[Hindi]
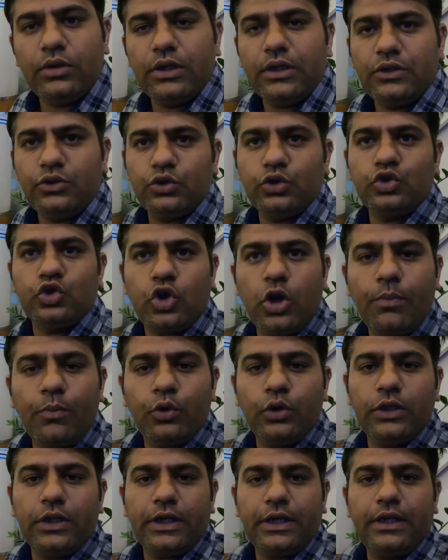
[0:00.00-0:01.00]
जो शॉप
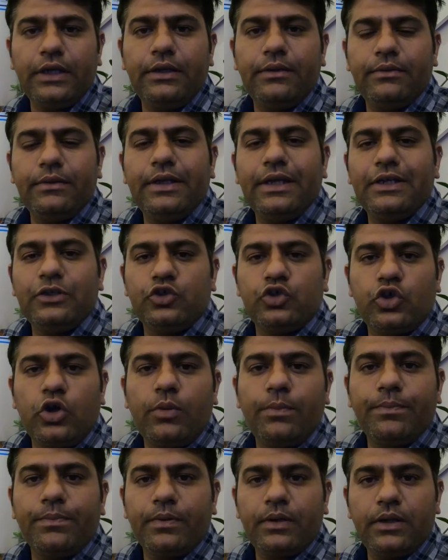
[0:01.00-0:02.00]
ओनर है या
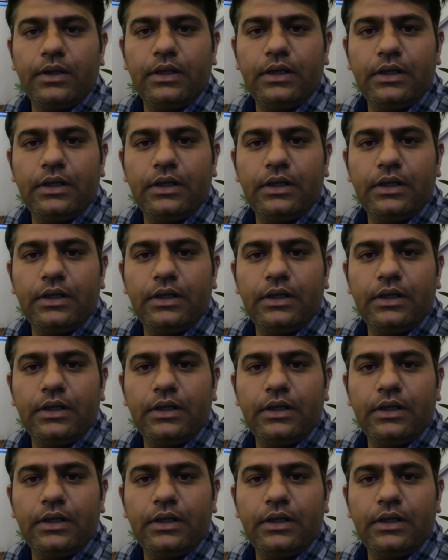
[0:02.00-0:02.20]
शॉप